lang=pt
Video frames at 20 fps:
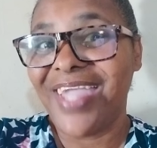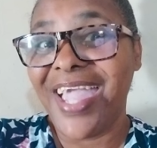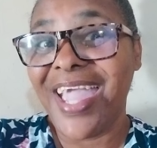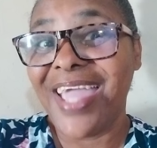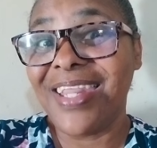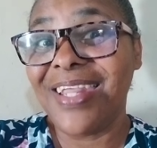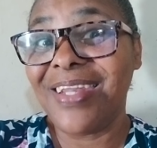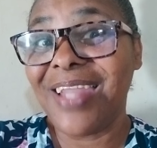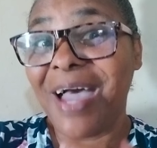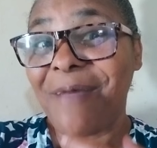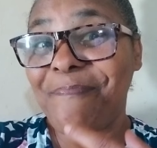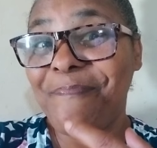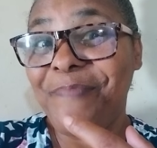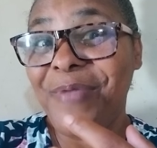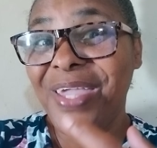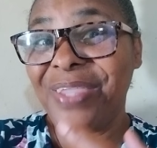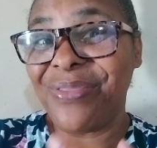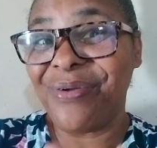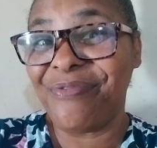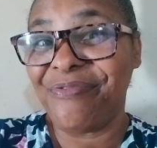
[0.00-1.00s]
Ele
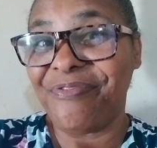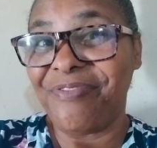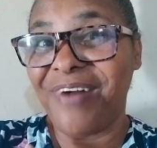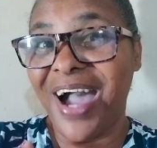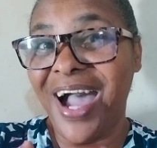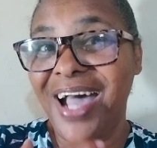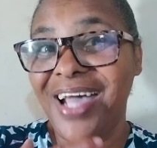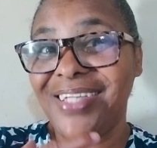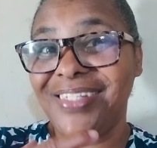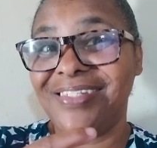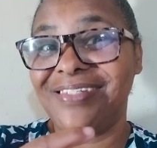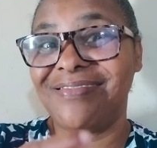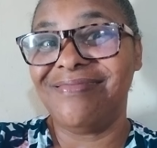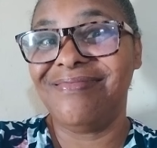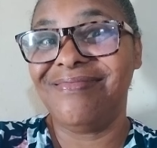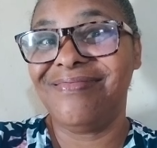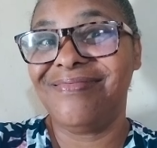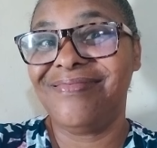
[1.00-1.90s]
lapida o vaso.